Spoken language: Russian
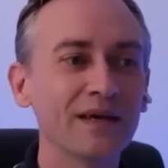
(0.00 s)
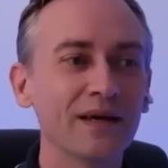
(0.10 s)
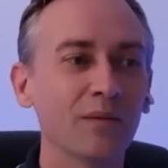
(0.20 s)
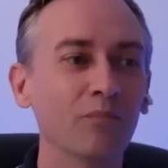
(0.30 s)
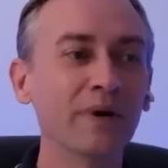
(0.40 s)

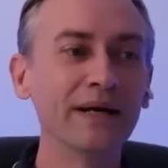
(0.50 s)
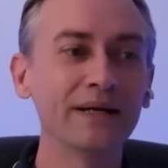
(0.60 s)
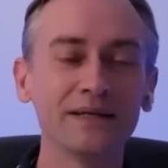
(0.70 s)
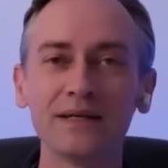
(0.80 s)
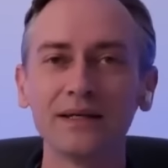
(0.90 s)

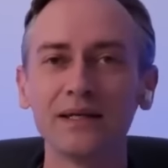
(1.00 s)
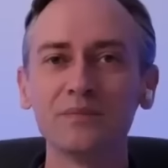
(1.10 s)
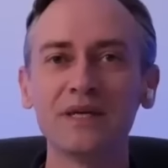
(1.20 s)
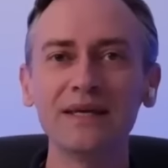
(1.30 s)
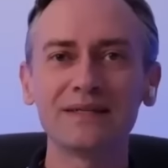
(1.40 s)
Мы
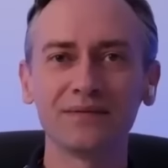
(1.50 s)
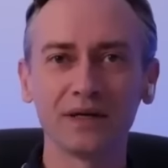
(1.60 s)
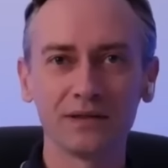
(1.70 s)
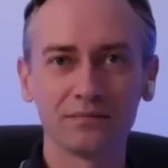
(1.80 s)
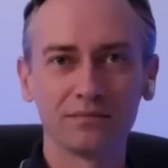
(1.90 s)
делаем
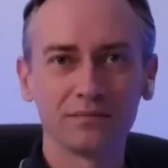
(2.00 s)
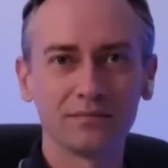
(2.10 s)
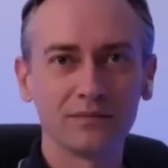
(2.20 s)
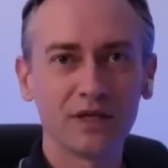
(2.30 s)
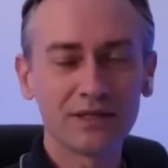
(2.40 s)
действия,
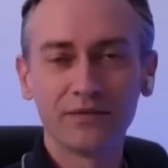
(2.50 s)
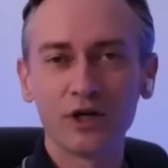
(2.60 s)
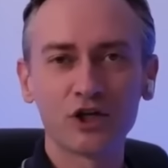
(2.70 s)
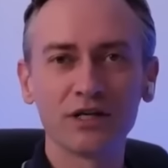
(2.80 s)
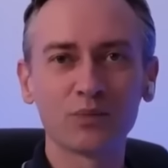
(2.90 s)
если вы
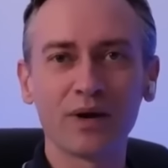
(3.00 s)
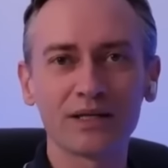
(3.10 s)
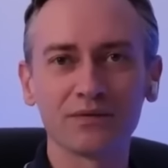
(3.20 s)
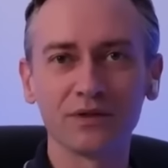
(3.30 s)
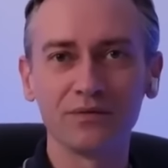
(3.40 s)
решили
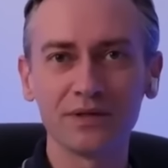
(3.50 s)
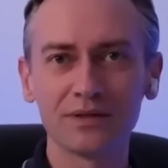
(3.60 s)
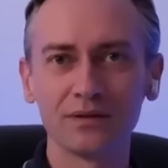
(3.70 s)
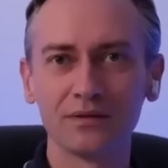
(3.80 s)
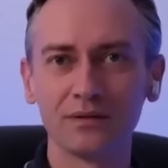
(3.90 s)
сбрасывать
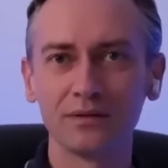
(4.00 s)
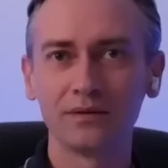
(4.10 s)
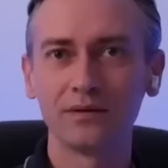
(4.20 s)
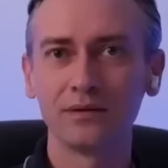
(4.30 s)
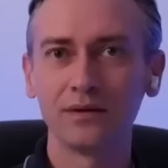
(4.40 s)
вес,
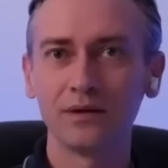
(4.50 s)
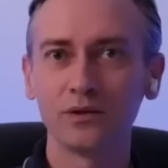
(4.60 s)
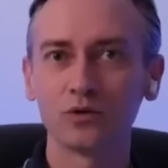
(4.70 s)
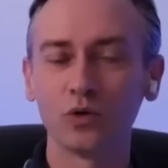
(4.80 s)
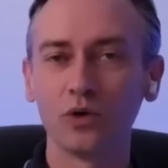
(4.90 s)

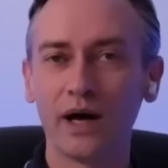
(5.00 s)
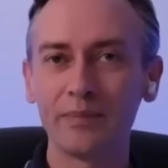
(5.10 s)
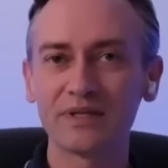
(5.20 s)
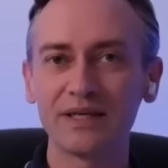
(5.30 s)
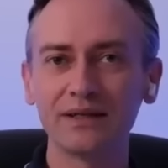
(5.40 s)
то
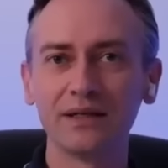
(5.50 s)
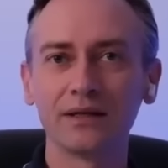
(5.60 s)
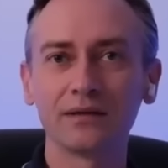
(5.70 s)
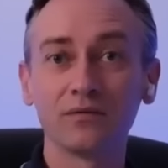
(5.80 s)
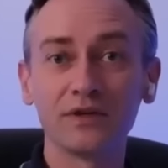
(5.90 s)

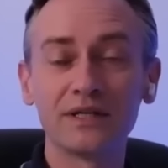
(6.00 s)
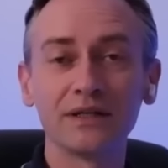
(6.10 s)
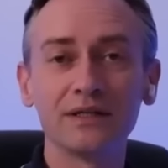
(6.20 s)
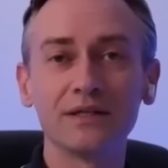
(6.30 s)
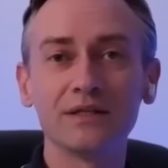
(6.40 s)
обязательно вы
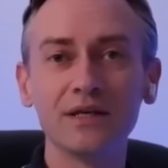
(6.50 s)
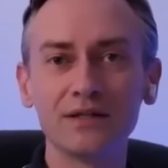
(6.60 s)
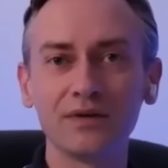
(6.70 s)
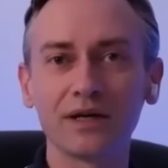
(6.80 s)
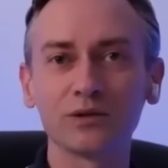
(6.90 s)
делаете
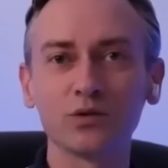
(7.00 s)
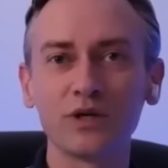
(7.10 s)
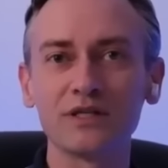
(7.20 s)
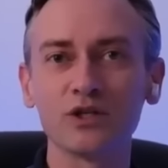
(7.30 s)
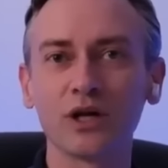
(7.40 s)
действия,
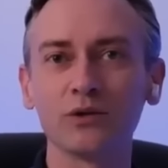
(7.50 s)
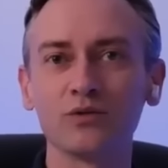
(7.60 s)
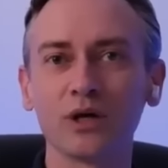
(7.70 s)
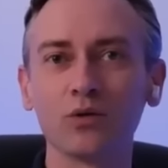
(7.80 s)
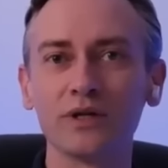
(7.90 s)
которые снижают
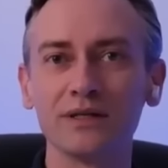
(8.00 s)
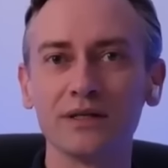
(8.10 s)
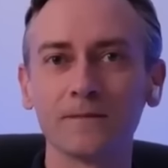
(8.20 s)
тягу к еде.